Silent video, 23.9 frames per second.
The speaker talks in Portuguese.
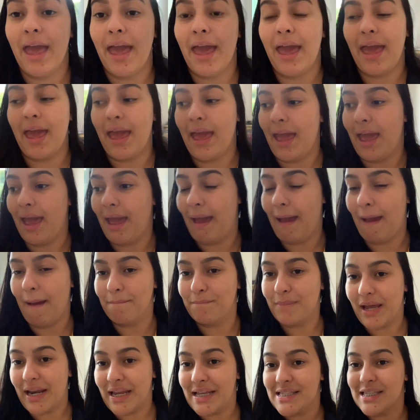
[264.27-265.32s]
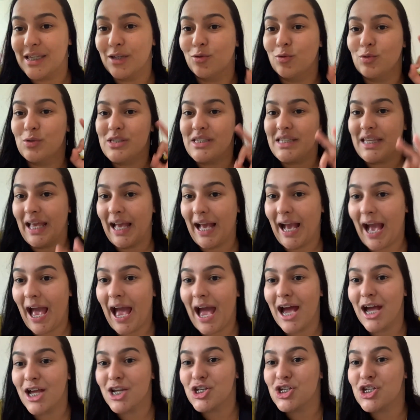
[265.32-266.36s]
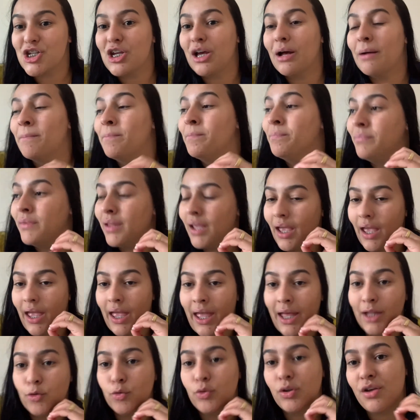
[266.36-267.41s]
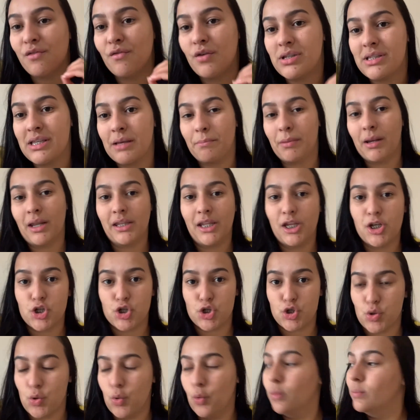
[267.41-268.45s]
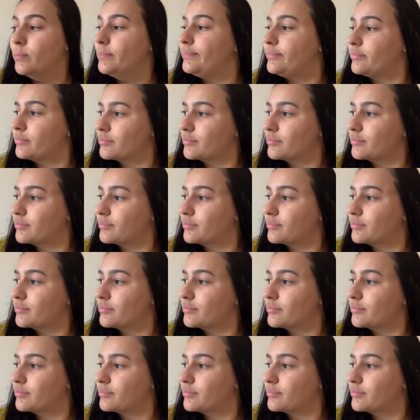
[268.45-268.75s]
É, parece que tudo se encaixa, é, tudo que você planejou